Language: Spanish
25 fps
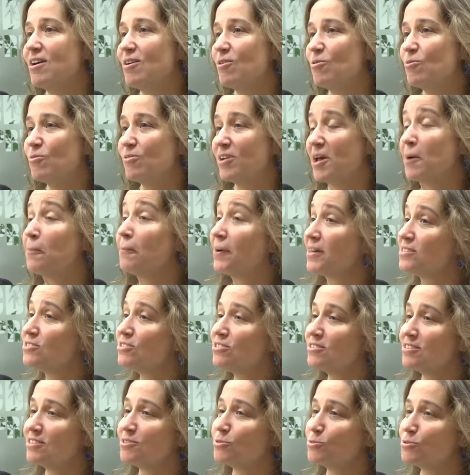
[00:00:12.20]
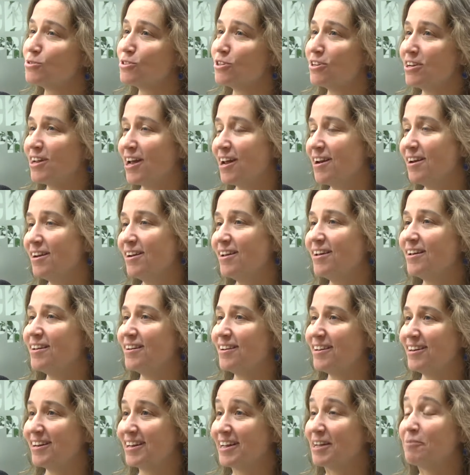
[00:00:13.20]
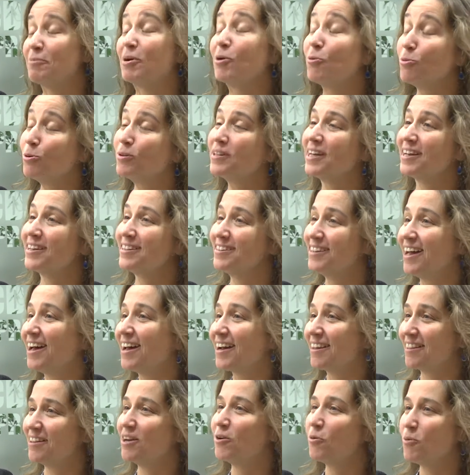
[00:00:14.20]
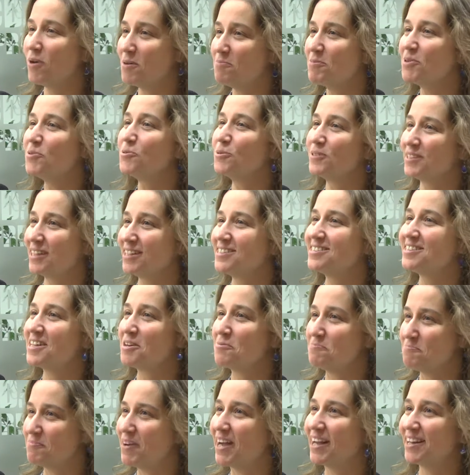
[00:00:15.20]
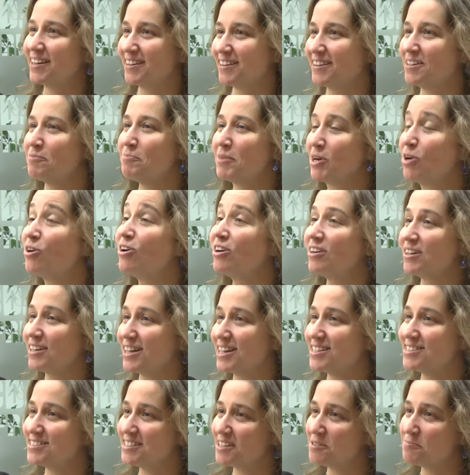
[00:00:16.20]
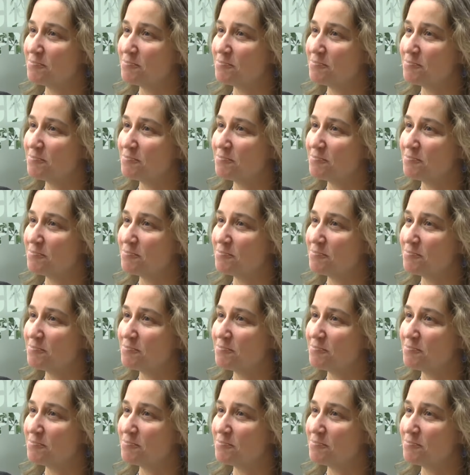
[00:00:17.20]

un espacio institucional en el que me gusta estar, del cual me gusta ser parte, me honra ser